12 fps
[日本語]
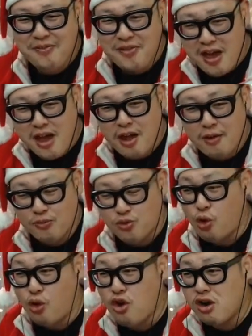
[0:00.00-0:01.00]
ねえ
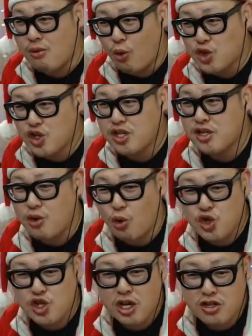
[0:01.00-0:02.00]
どこよりも小じけさ
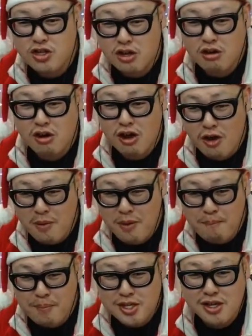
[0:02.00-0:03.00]
欲しがってっからよ、お前一
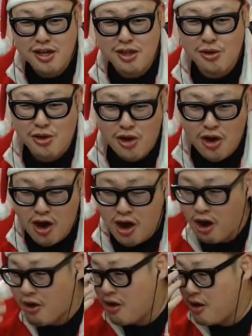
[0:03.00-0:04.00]
発投げたのに
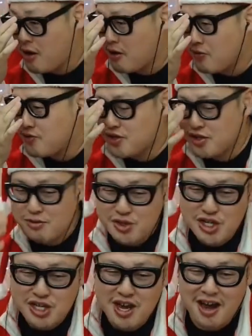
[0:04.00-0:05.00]
よ。普通に無
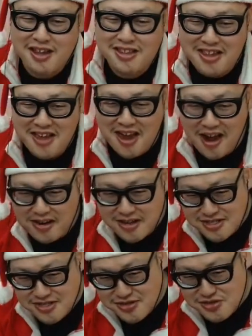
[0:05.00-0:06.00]
視しやがって。
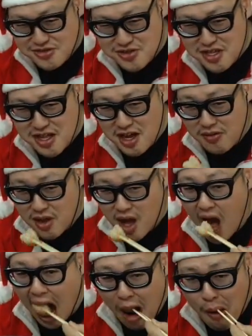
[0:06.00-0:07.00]
許さねえかんな。